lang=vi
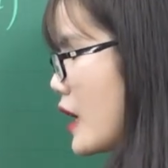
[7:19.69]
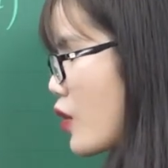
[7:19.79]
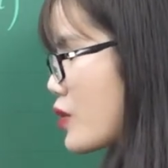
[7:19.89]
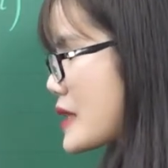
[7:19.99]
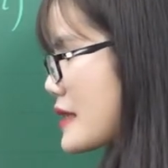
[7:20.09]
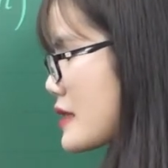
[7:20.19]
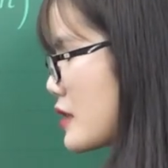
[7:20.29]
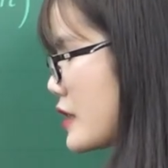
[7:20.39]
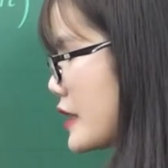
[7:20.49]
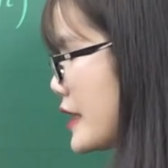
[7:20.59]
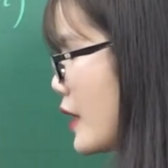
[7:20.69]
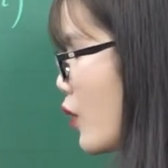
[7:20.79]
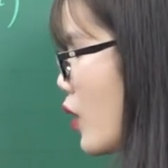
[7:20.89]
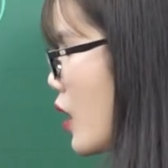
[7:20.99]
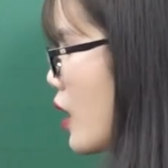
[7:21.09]
cô sẽ giới thiệu
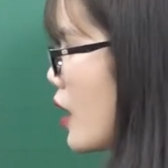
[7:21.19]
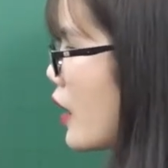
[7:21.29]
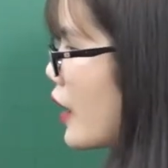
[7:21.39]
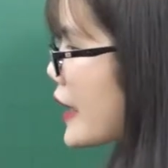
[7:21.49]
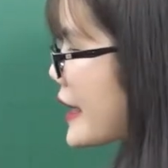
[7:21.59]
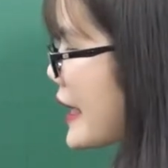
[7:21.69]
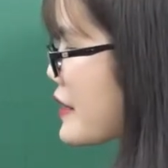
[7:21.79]
uh, cái cách